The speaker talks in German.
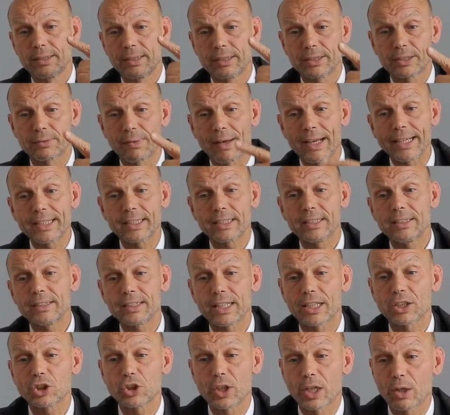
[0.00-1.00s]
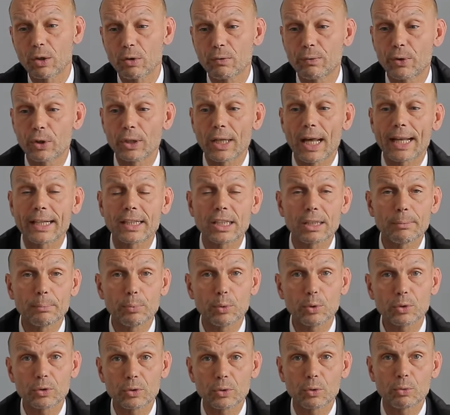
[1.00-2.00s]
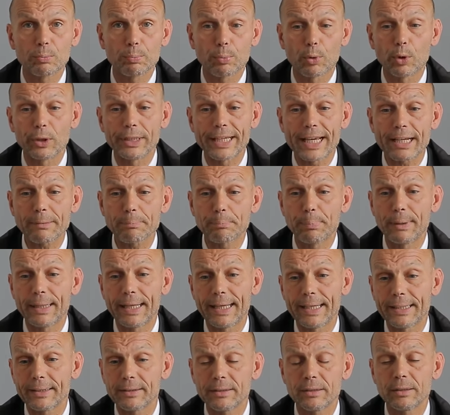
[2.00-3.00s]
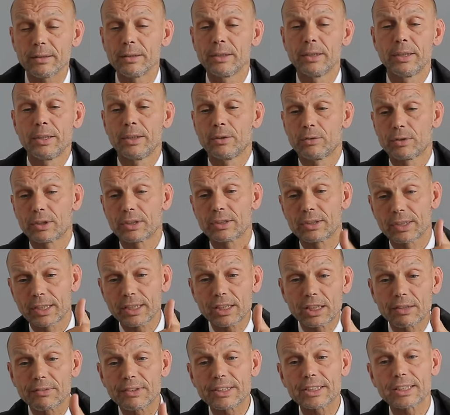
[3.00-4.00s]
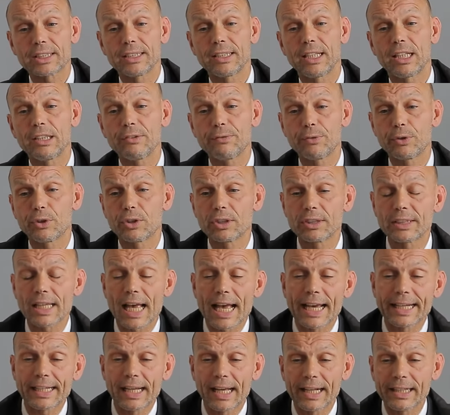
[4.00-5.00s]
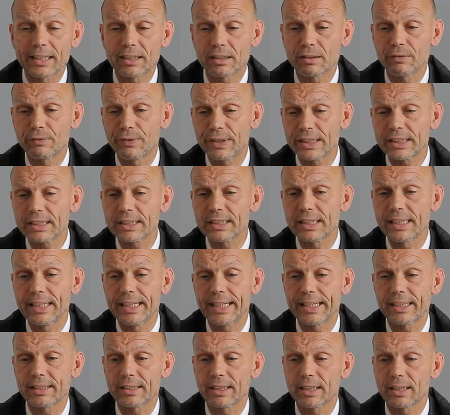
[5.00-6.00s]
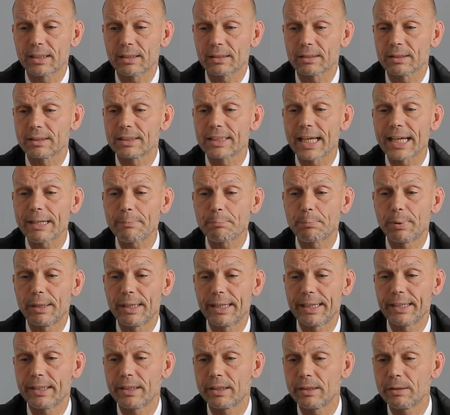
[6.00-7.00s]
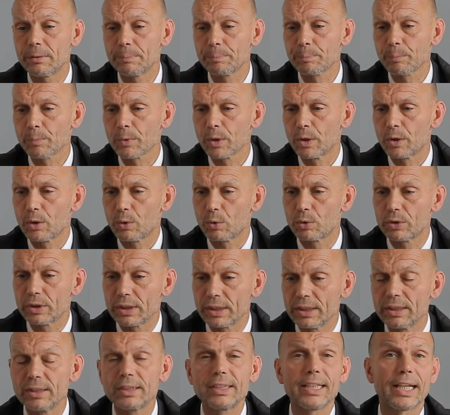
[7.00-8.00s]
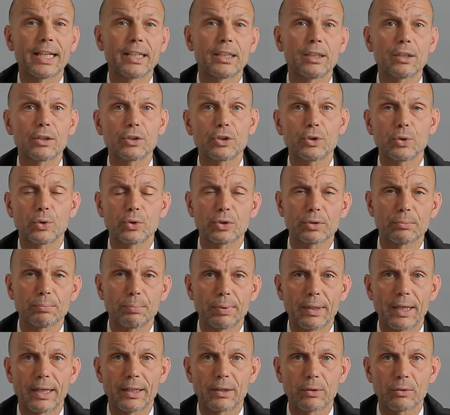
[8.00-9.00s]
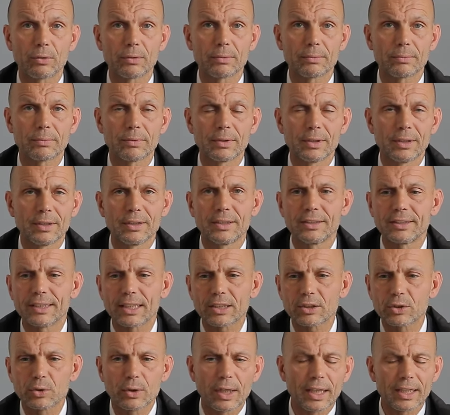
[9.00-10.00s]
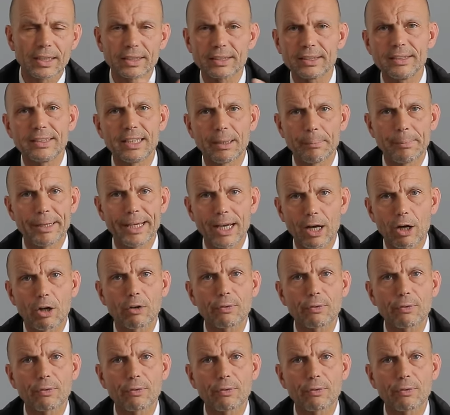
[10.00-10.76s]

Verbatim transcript: Die zweite ist Erstellung von Angeboten und Projektplänen. Und das dritte, was genannt wird, ist Einhalten festgelegter Zeitpläne und interne Ressourcenplanung. Jetzt sagst du, ja, das sind ja mehr